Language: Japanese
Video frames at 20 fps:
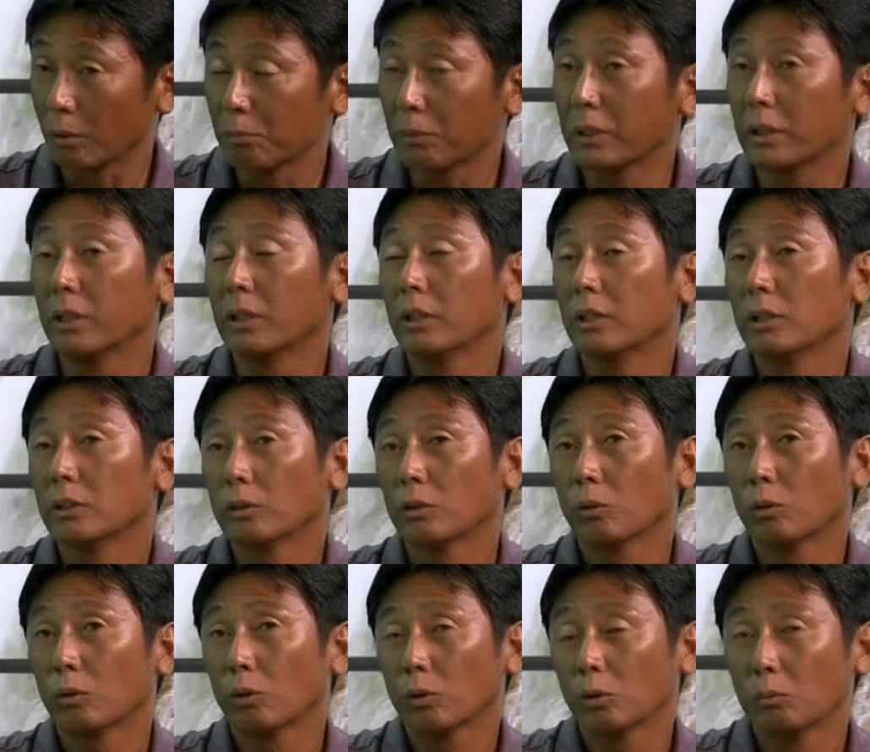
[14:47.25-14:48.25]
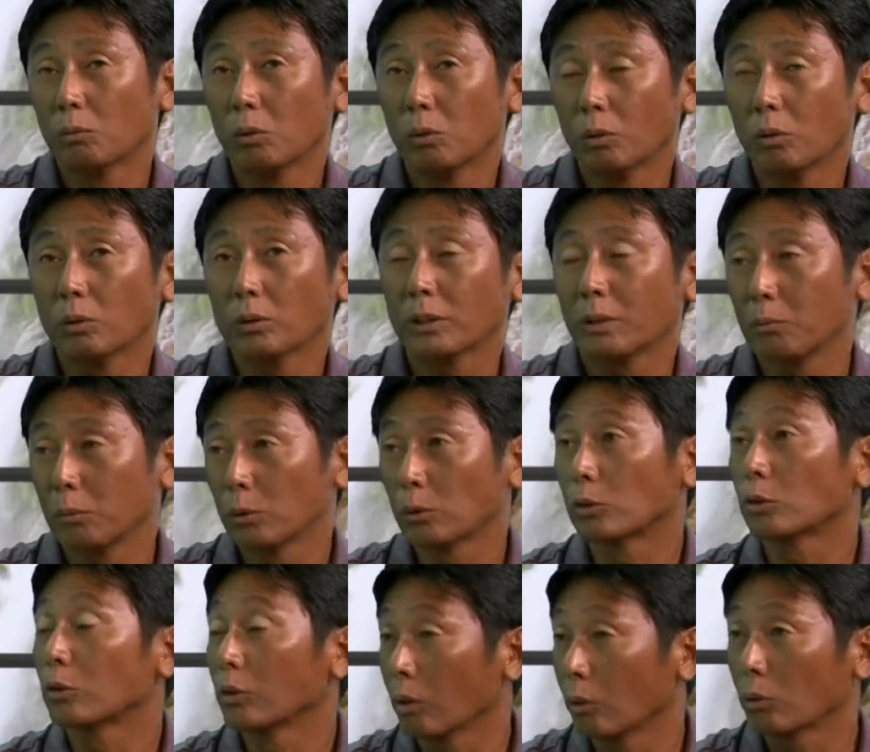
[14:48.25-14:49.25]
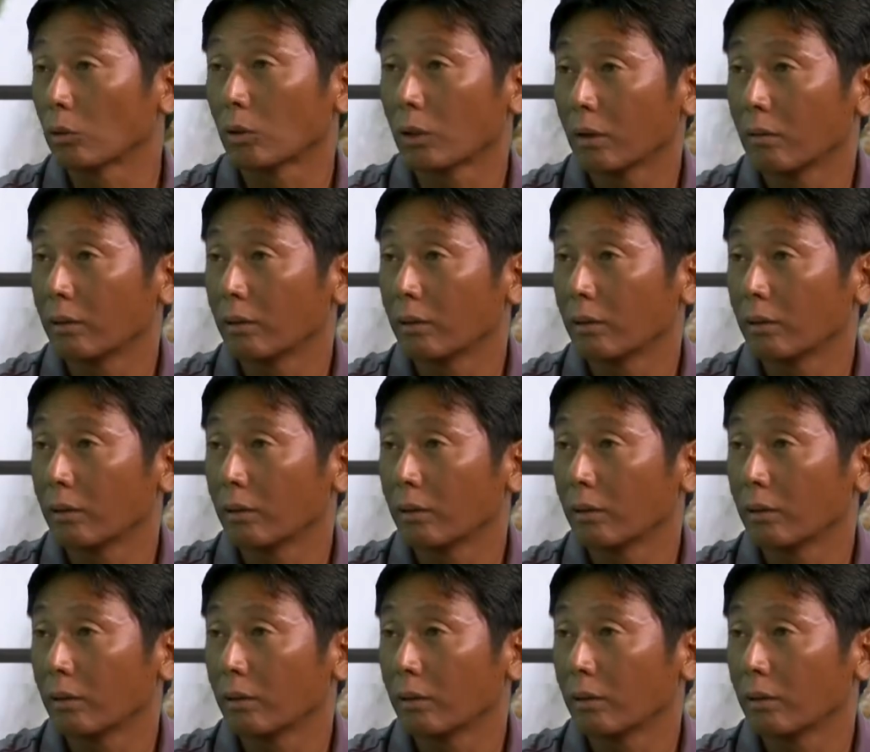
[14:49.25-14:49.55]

ぱりその子どもをサポートするのは大人